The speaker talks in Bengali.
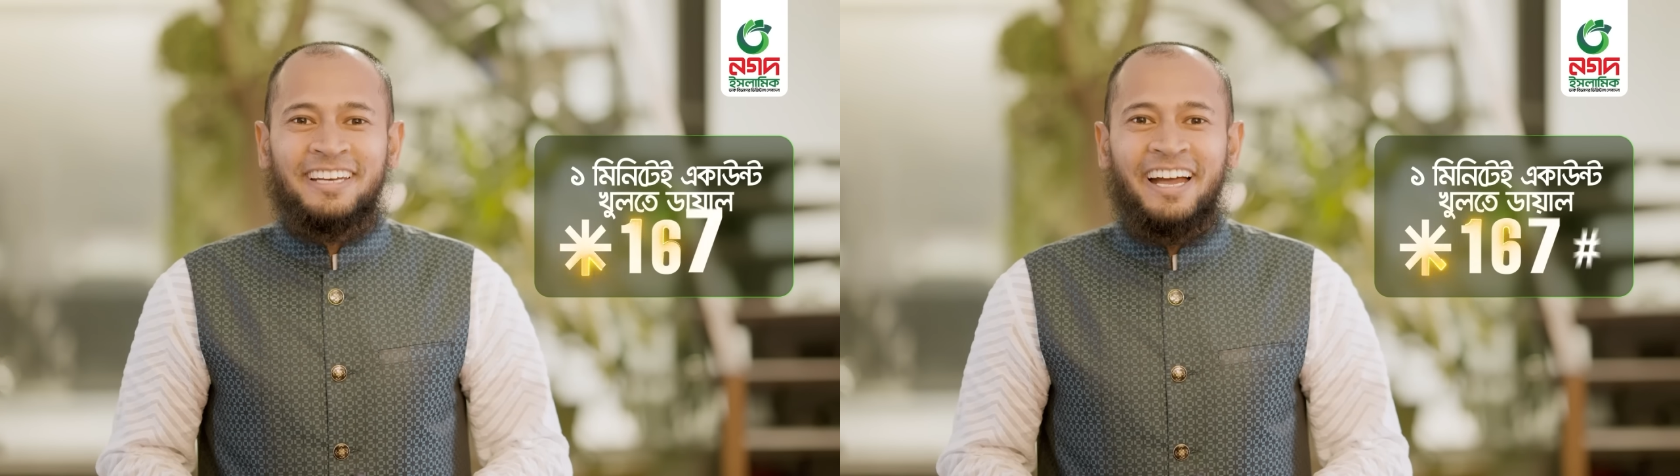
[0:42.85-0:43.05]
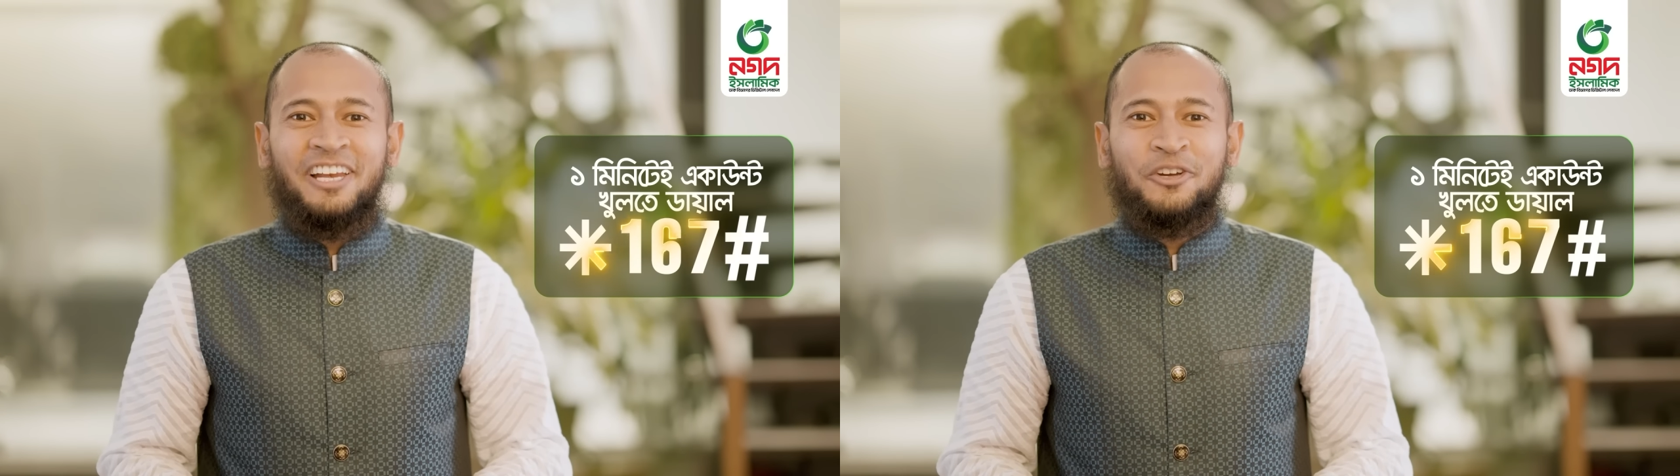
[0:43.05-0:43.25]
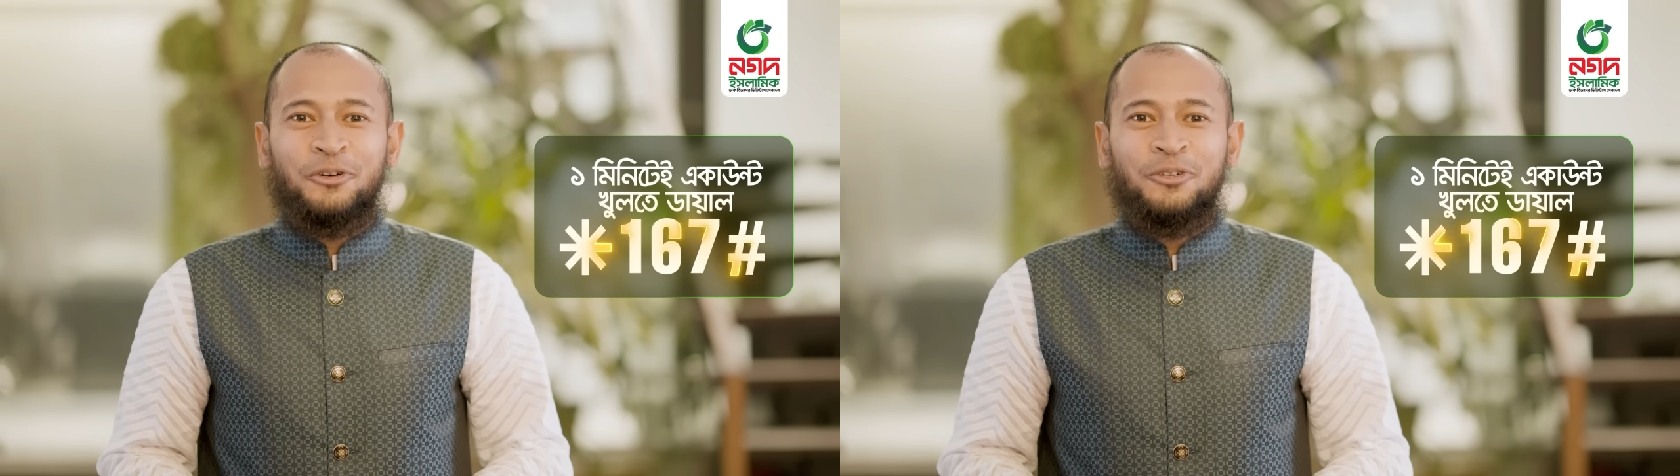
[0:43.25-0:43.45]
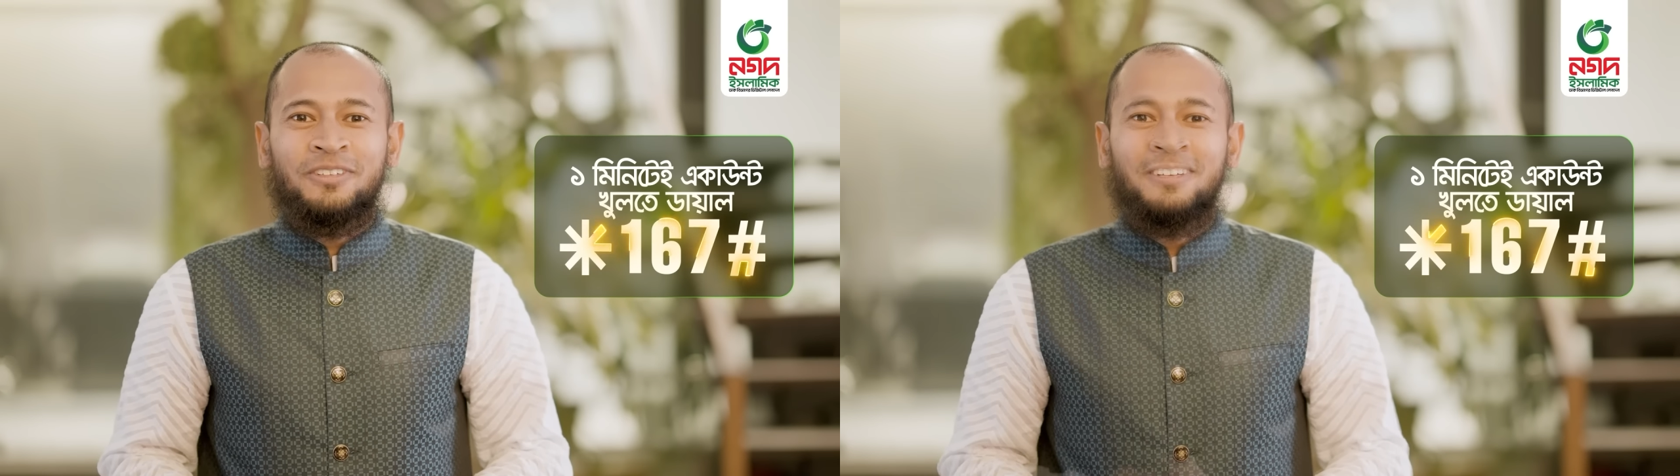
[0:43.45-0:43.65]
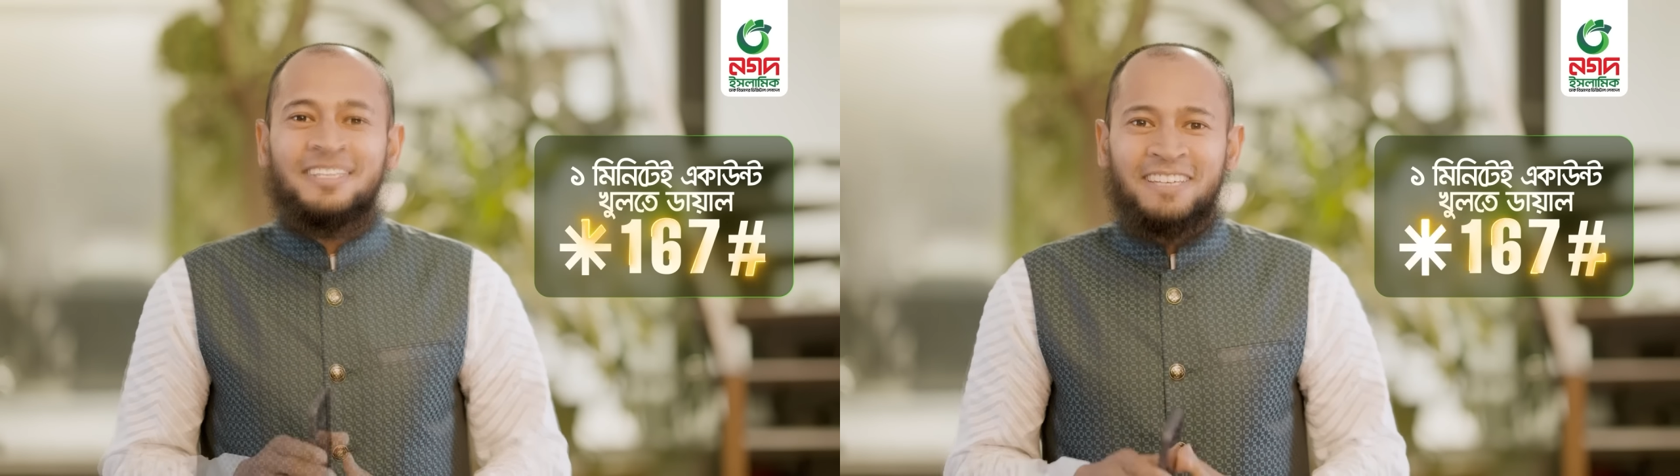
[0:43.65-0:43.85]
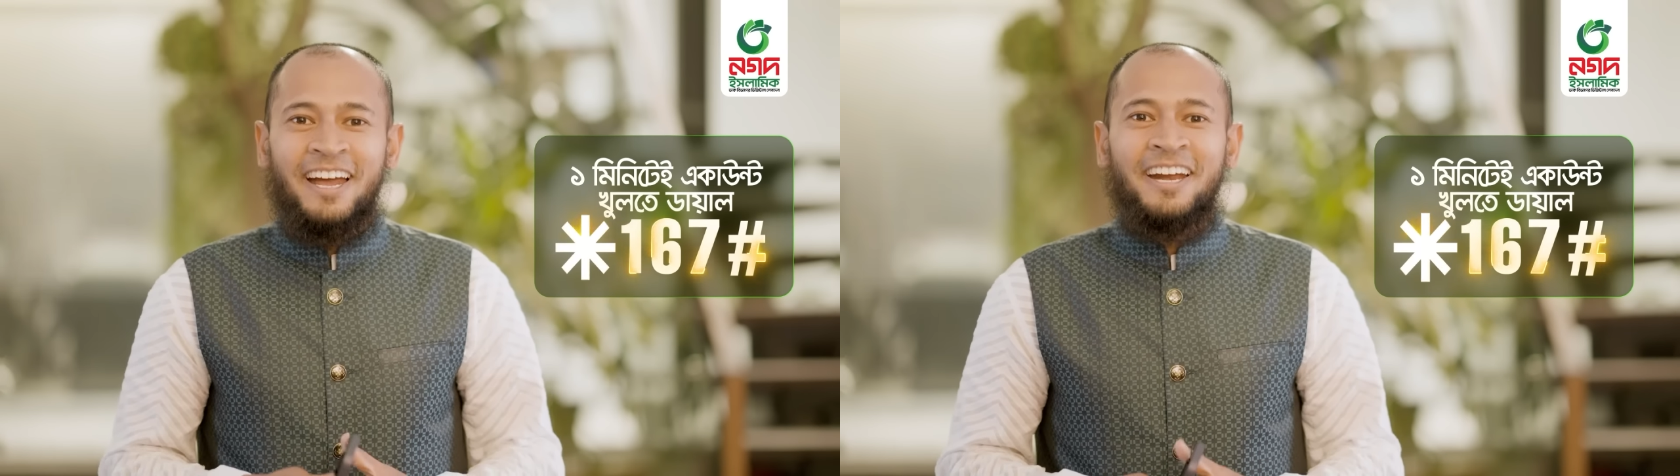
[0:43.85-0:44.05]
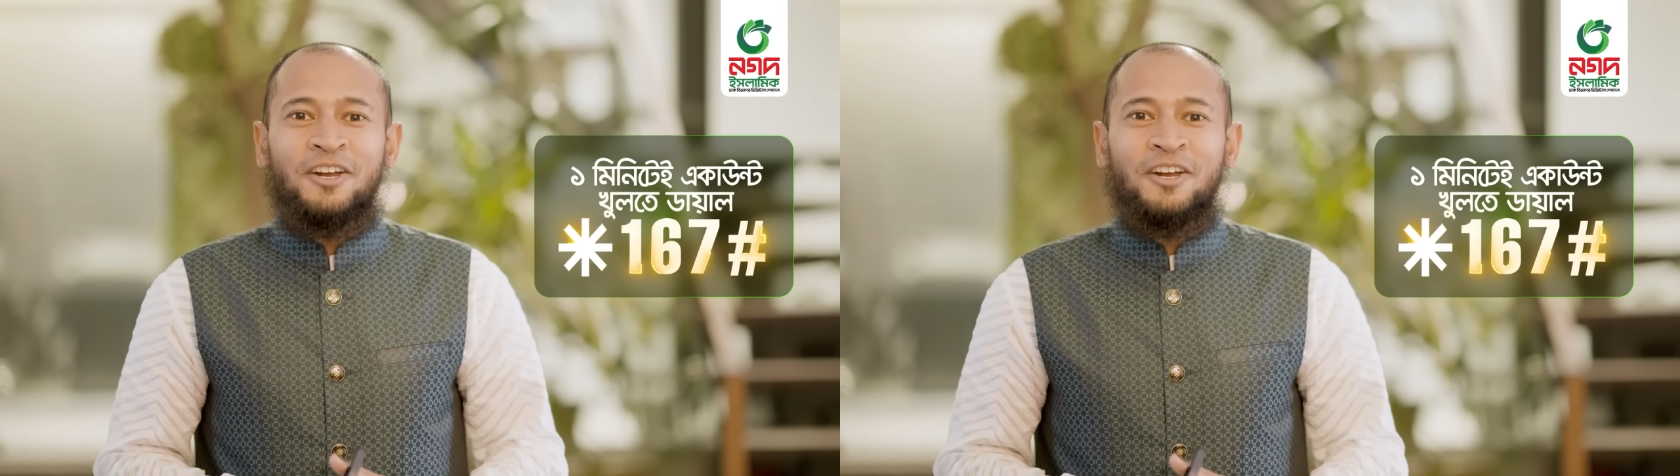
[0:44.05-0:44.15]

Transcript: ডায়াল করুন চার